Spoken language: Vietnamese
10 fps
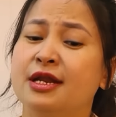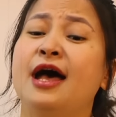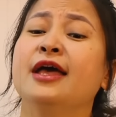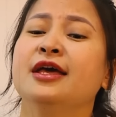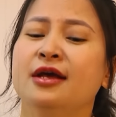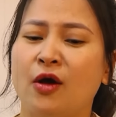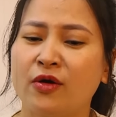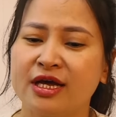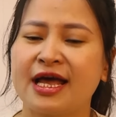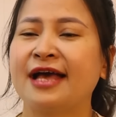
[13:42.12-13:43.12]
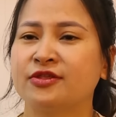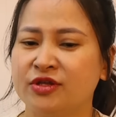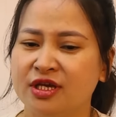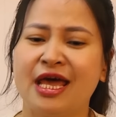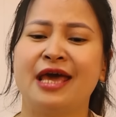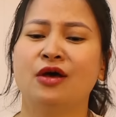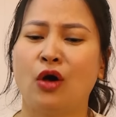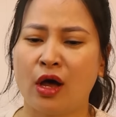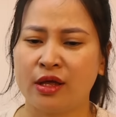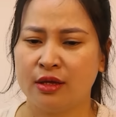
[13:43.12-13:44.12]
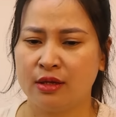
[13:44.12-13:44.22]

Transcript: đấy, có người khác rồi như thế thôi.